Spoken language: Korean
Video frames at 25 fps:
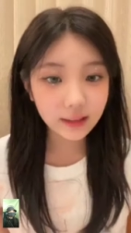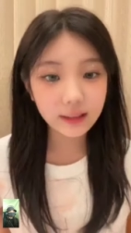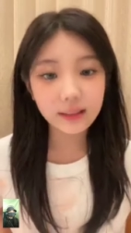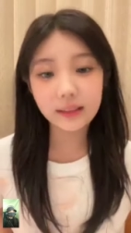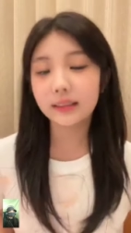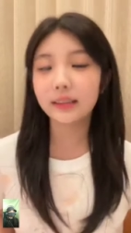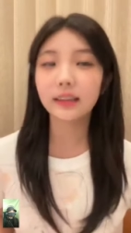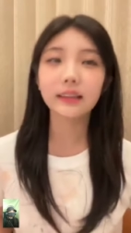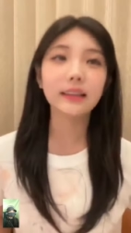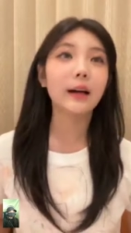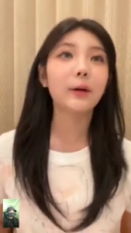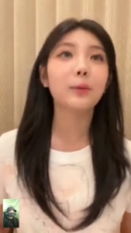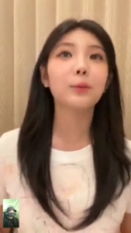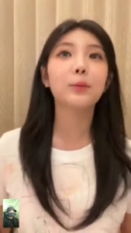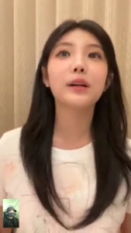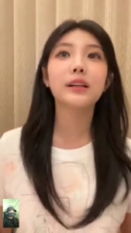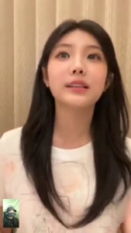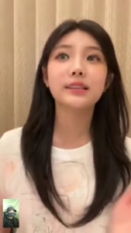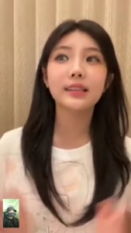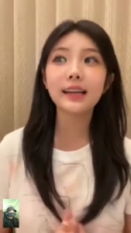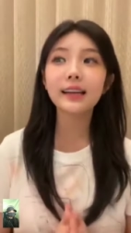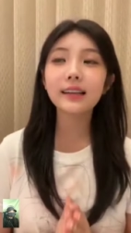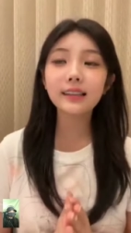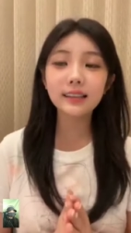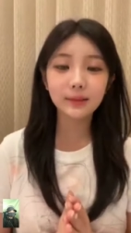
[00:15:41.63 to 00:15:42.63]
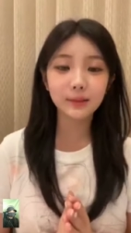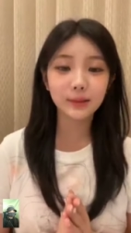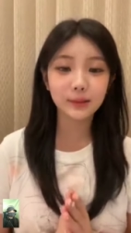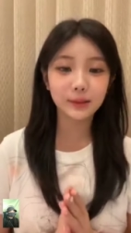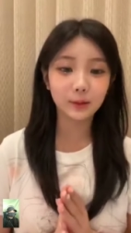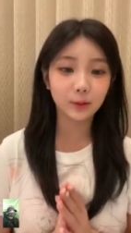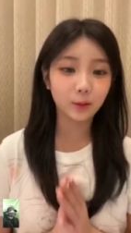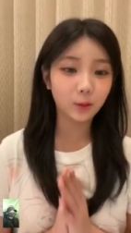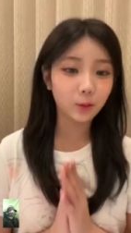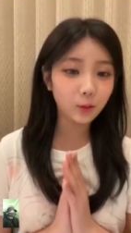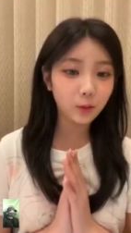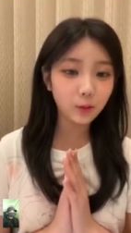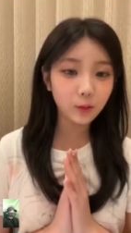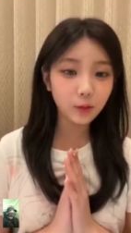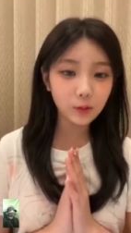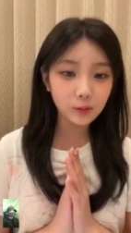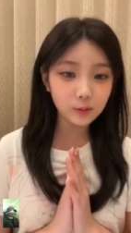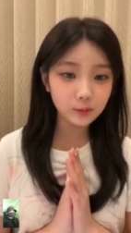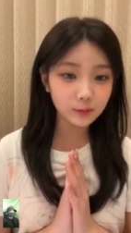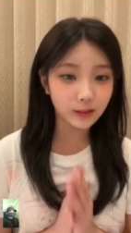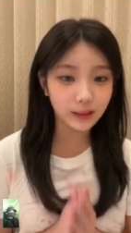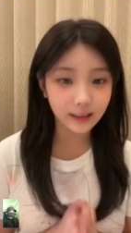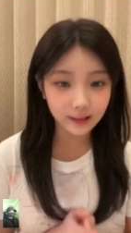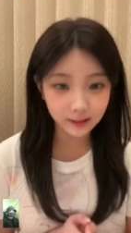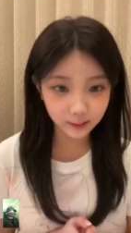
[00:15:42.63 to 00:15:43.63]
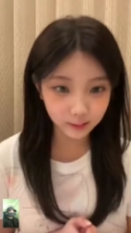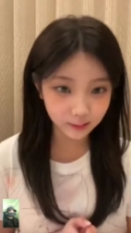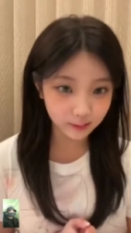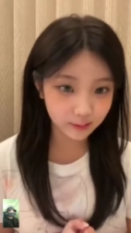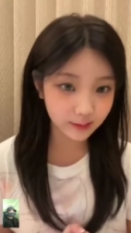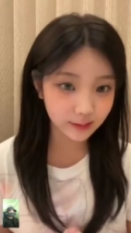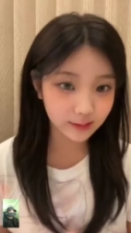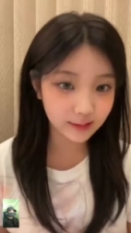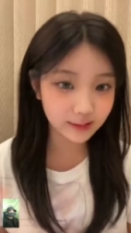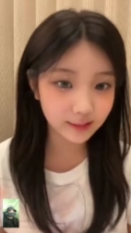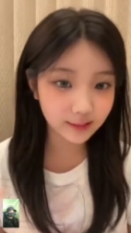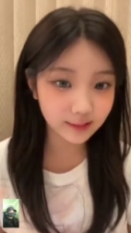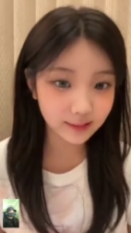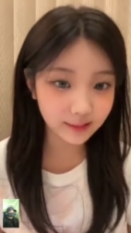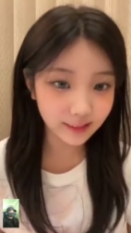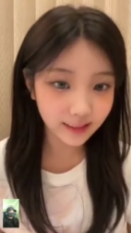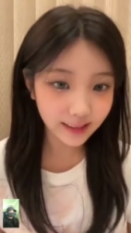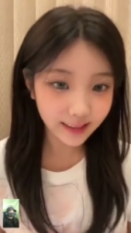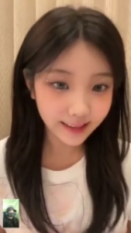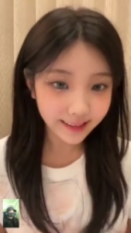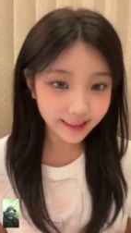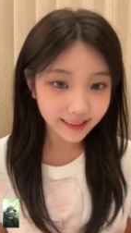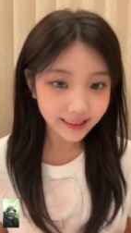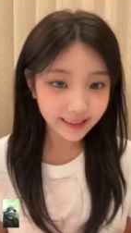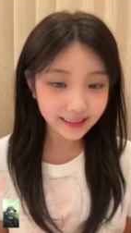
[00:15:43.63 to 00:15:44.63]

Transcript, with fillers: 근데 제 단발을 자를 때마다 너무 안 어울려서